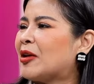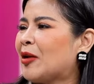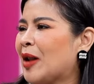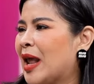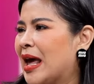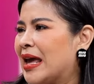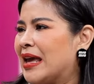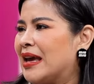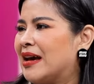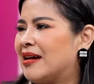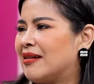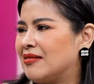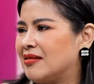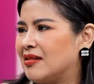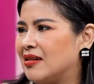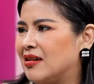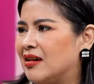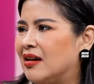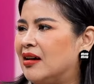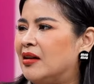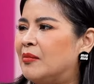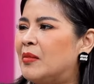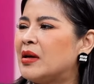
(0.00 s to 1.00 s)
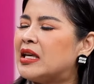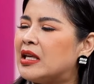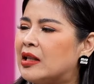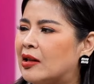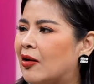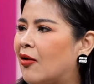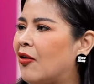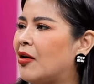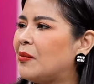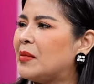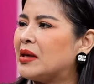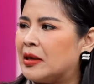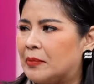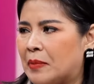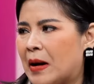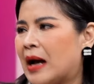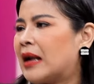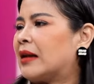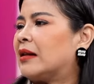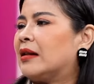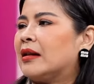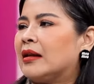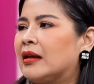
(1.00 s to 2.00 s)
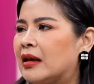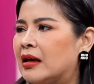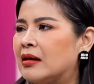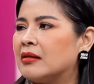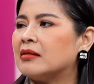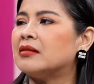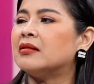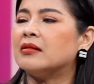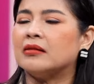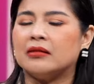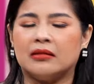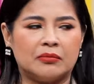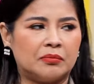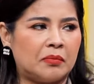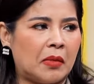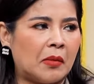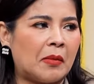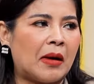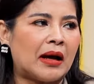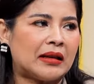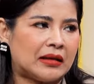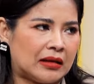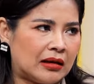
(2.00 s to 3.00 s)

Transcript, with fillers: ไหร่เออไม่กี่ร้อยไม่กี่พันอย่างเงี้ยประมาณอย่า